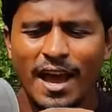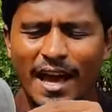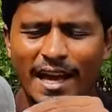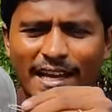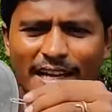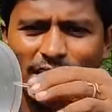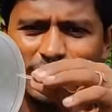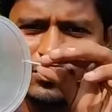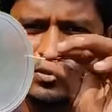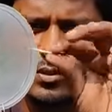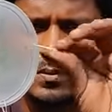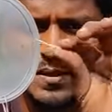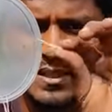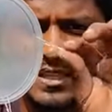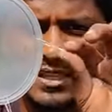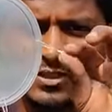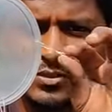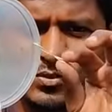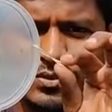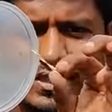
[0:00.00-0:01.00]
அதுக்கடுத்து வந்து
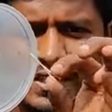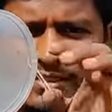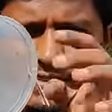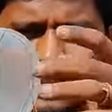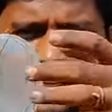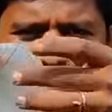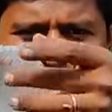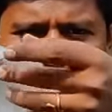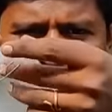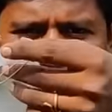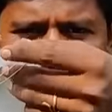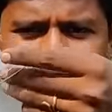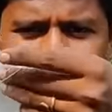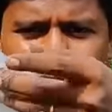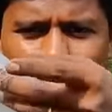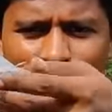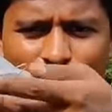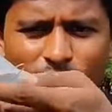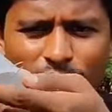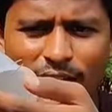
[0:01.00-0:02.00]
பார்த்திங்கன்னா சுற்றி வந்து
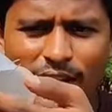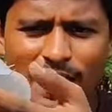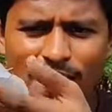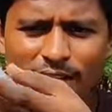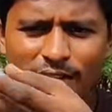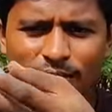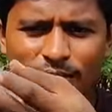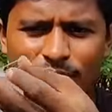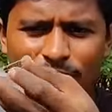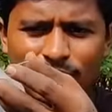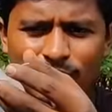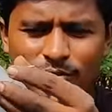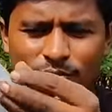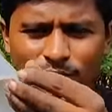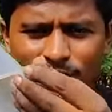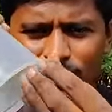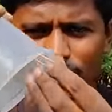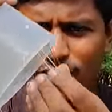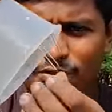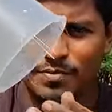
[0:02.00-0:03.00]
கட்டுக்கம்பி வந்து ஒரு நாலு இது வந்து
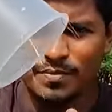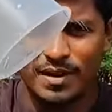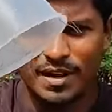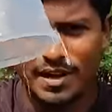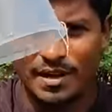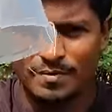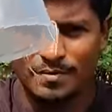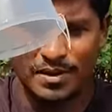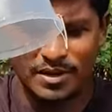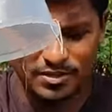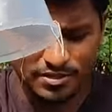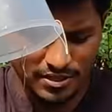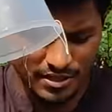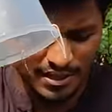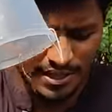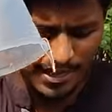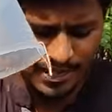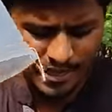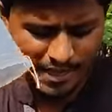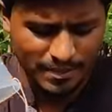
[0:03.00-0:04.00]
சுற்றி சும்மா நார்மலாக
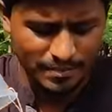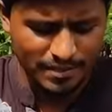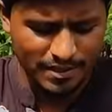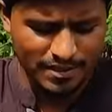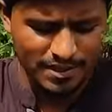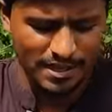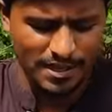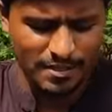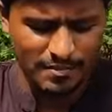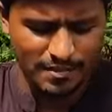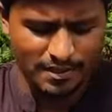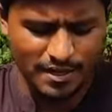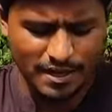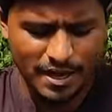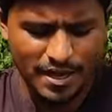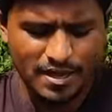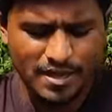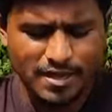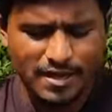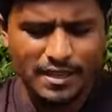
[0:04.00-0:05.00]
வச்சுக்கிறேன் ஏன் பார்த்திங்க
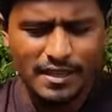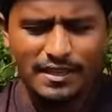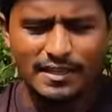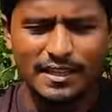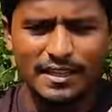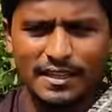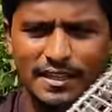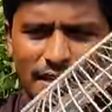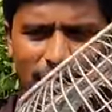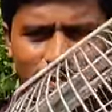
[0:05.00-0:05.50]
அப்படின்னா இந்த இது